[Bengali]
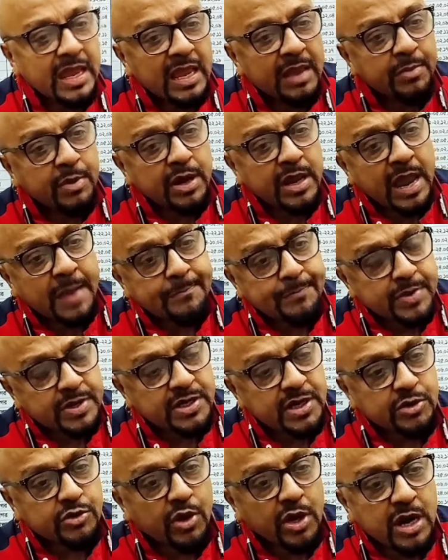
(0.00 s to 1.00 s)
এবং
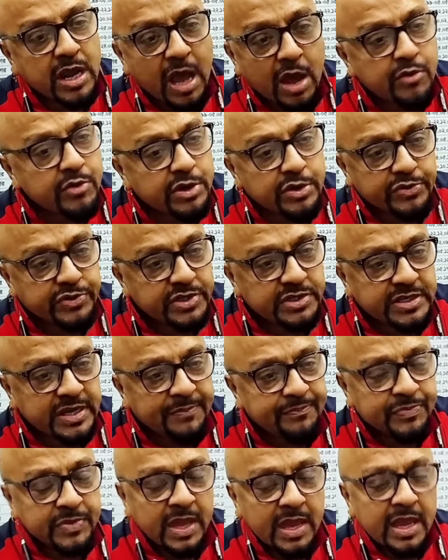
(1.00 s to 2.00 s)
অ্যাপ্রিসিয়েট করার কারণটি হচ্ছে যে
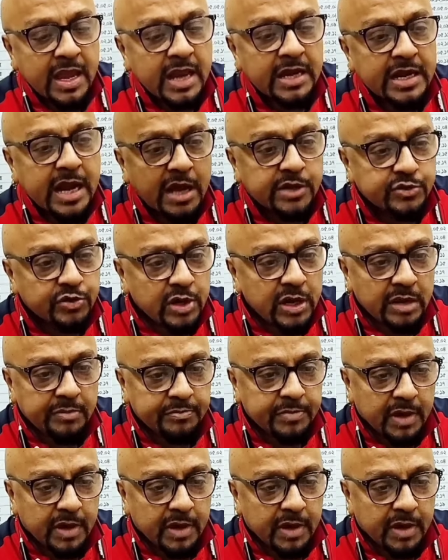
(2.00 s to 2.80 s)
এটা আসলে